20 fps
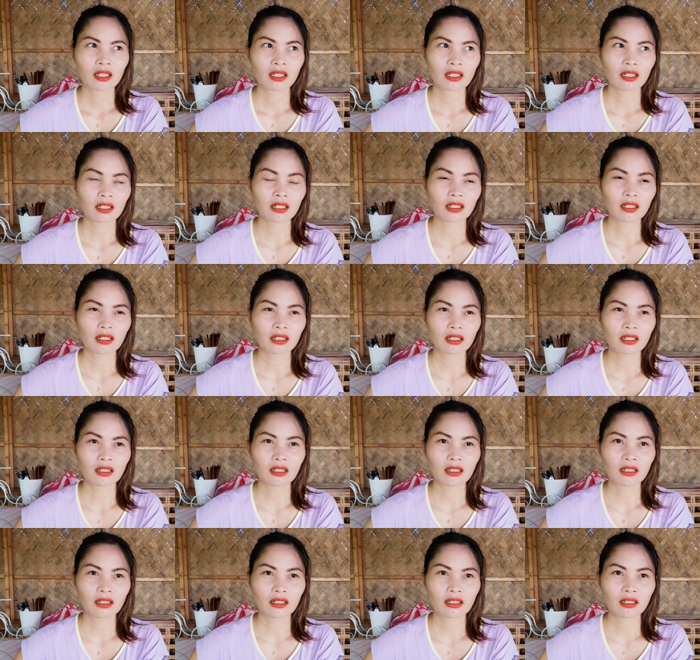
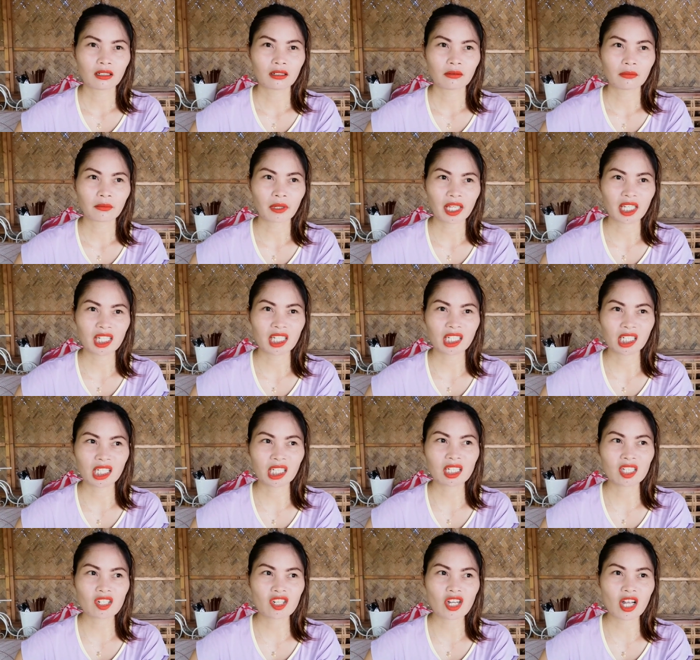Uh,
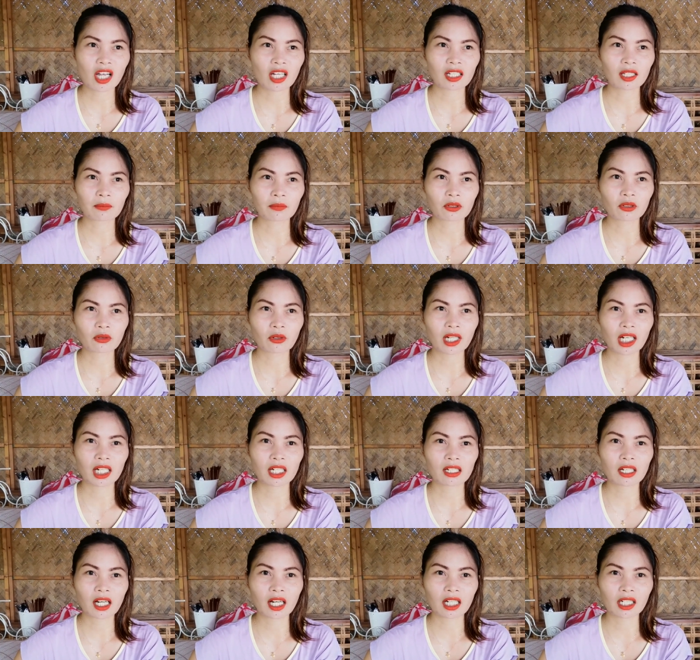mainit siya, tapos
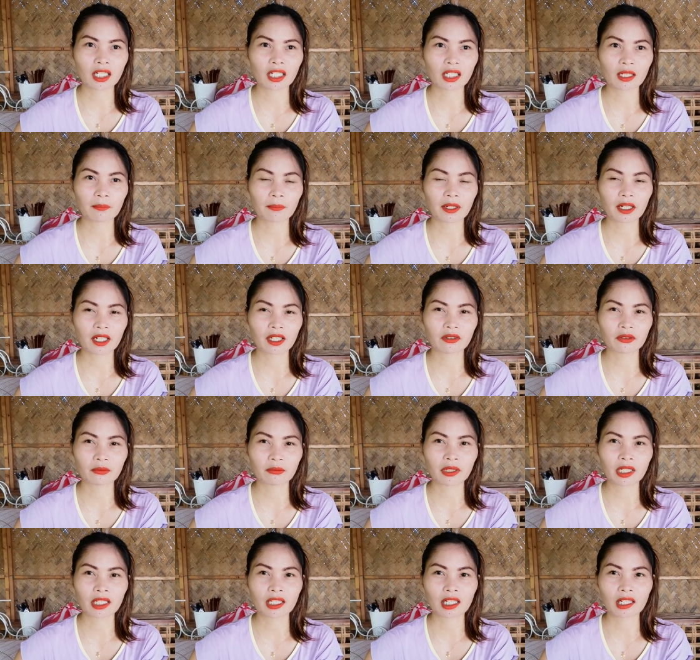walang hangin,
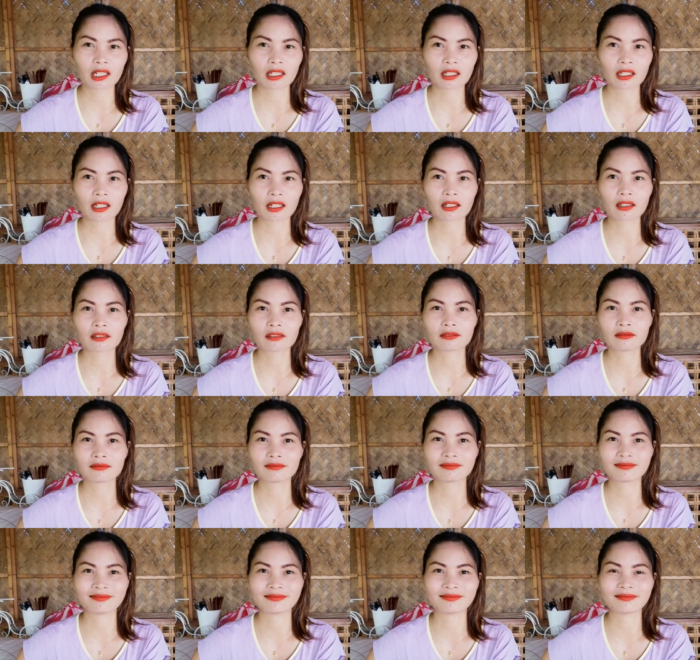napaka-humid talaga.
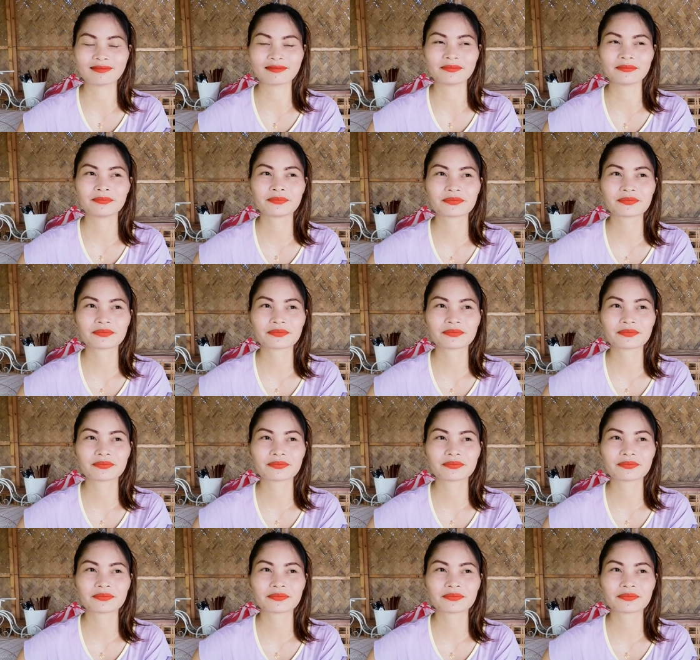Mm-mm.